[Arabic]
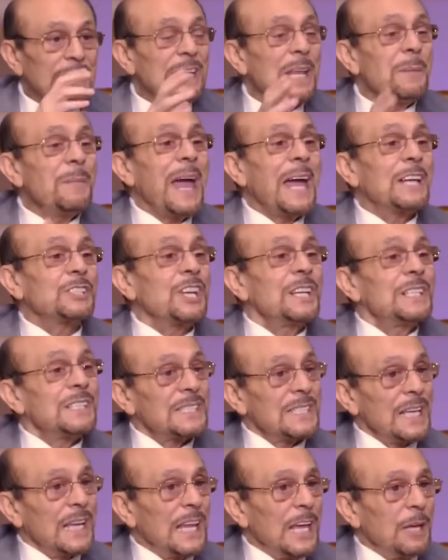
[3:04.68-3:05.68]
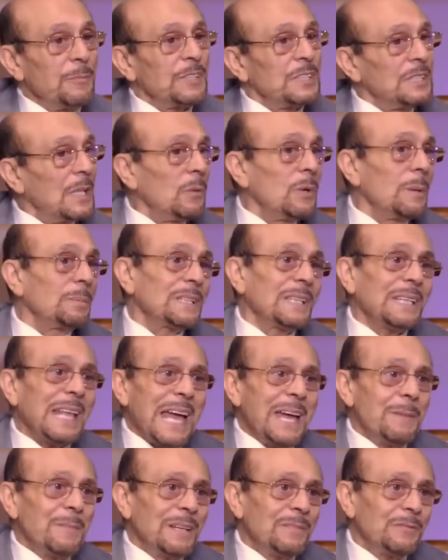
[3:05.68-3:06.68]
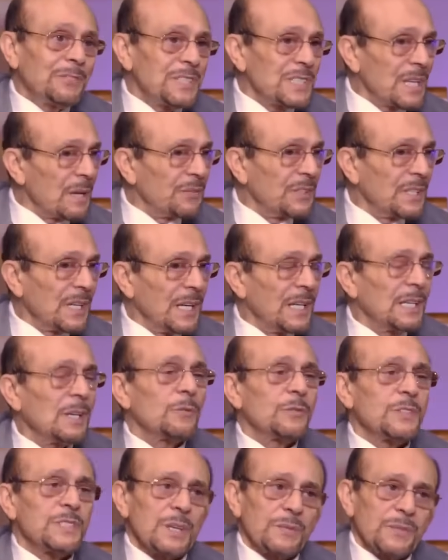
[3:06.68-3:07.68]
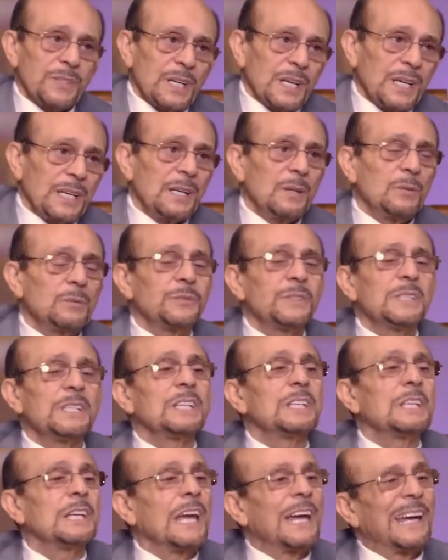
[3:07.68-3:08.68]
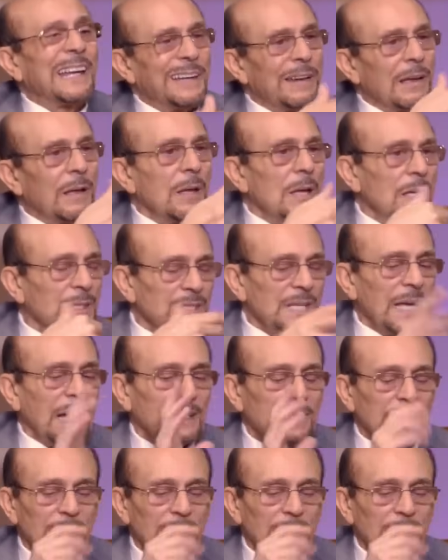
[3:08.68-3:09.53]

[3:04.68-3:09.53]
انما عشان السلام الدوله بتتعامل في سفير هنا وفي سفير هنا وفي علاقات